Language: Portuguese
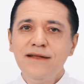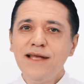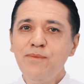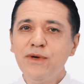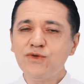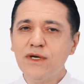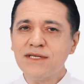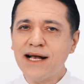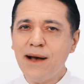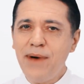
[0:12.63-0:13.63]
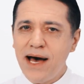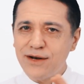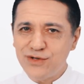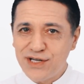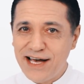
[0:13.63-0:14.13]
Tem pessoas que
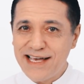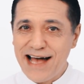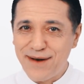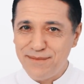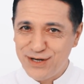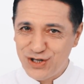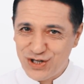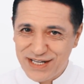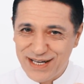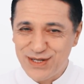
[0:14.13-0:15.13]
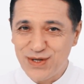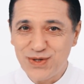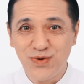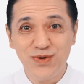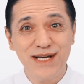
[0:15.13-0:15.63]
acabaram de ganhar manchinhas
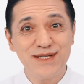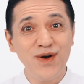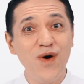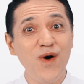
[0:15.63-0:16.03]
escuras,